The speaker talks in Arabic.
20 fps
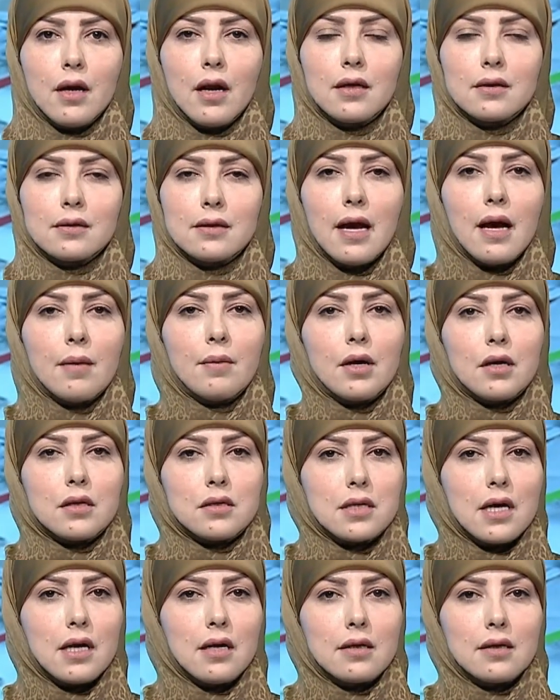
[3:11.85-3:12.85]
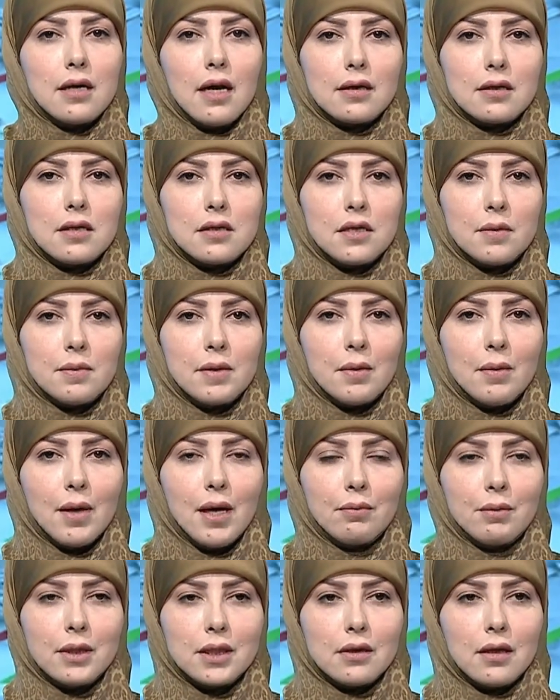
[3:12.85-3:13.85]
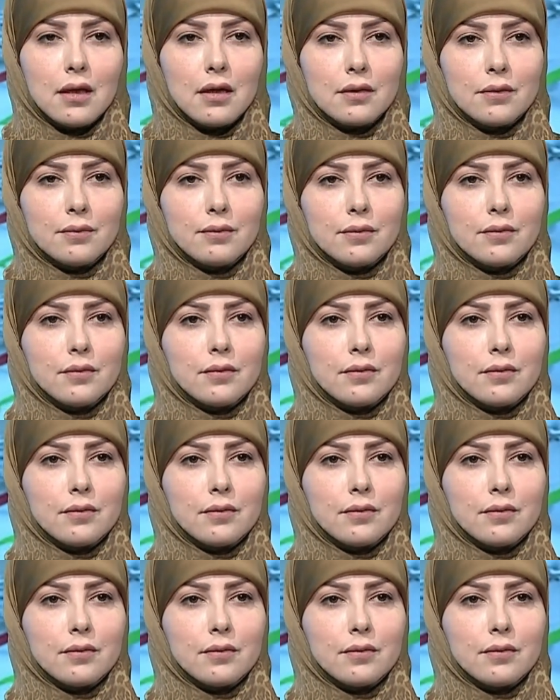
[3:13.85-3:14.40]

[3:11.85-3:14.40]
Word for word: راح نتابع رسالة لي زميل محمد كاظم